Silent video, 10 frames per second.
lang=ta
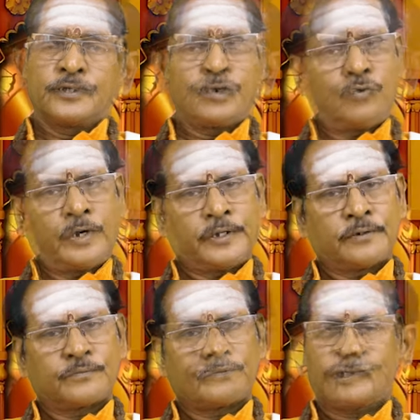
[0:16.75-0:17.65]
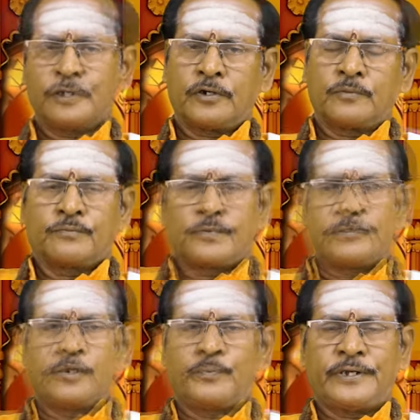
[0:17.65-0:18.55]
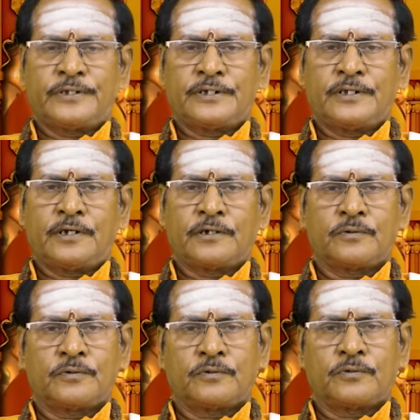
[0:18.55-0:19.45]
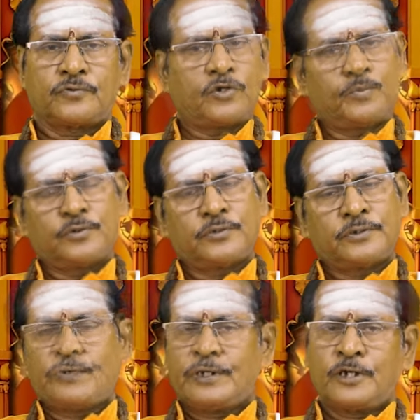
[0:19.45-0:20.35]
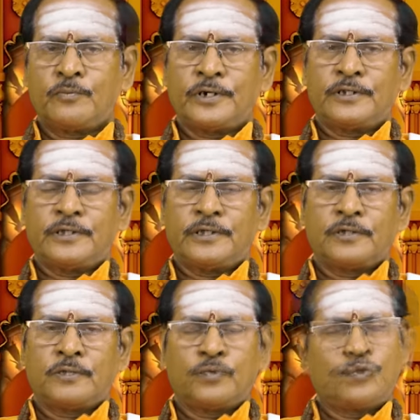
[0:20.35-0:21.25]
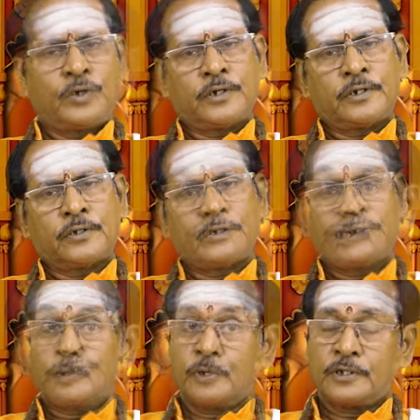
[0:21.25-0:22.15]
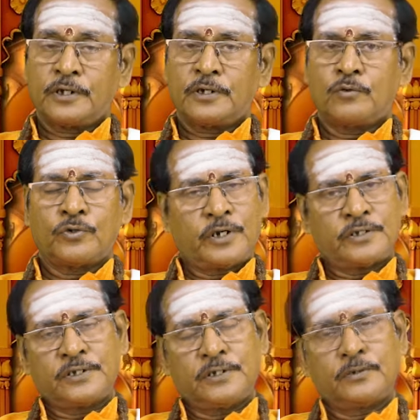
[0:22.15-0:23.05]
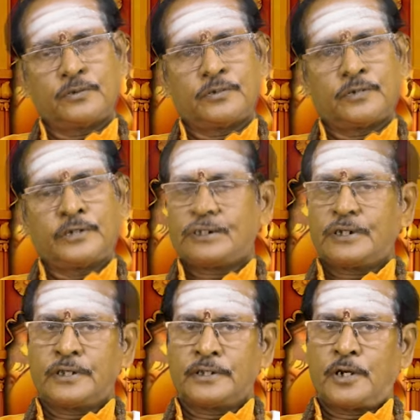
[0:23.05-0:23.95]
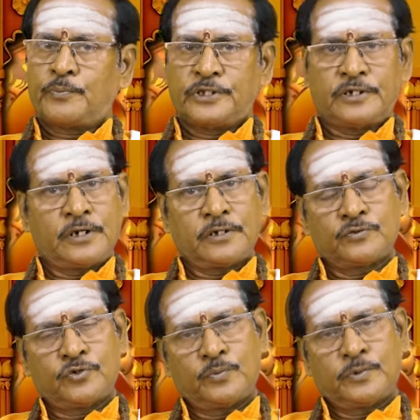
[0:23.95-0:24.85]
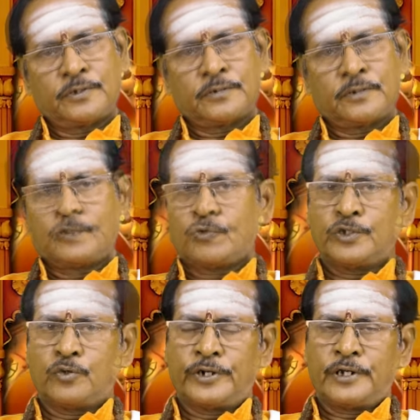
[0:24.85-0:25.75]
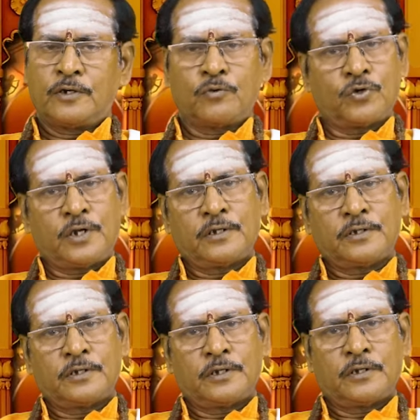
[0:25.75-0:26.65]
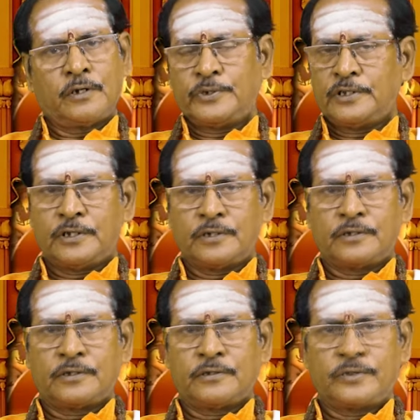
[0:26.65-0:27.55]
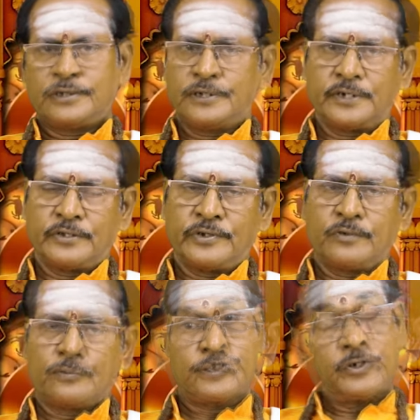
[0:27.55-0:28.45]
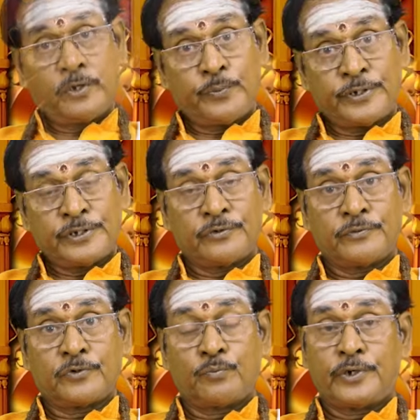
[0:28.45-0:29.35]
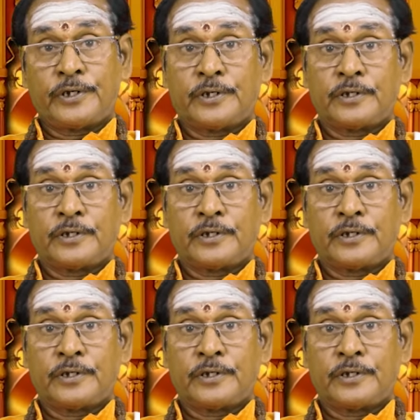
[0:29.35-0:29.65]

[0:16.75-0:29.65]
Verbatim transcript: செவ்வாய் செவ்வாய் கிரகம் அதனுடைய பயிற்சியை தான் சொல்ல போகிறோம் செவ்வாய் கிரகமானது பொதுவாக ஒன்றரை மாதங்கள் ஒரு ராசியில் இருக்கும் கிட்டத்தட்ட அது நாற்பத்தெட்டு நாட்கள் சொல்லப்படுது அது கொஞ்சம் குறையலாம் கூடலாம் அப்படி தான் வந்துகிட்டு இருக்குது இப்போ செவ்வாய் பயிற்சியும் ரொம்ப